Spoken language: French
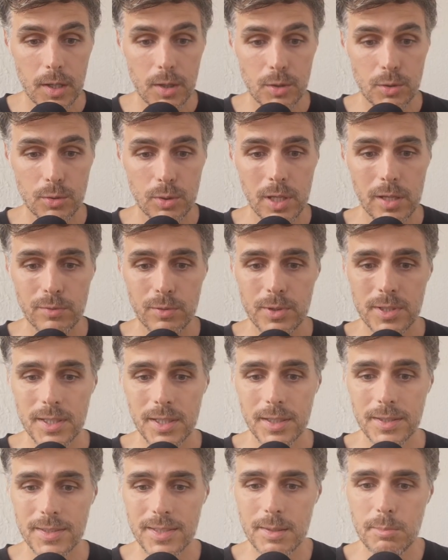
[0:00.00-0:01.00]
cela veut
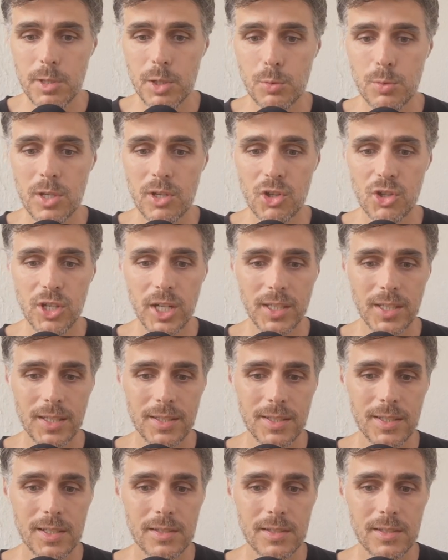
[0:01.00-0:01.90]
dire diminuer chaque année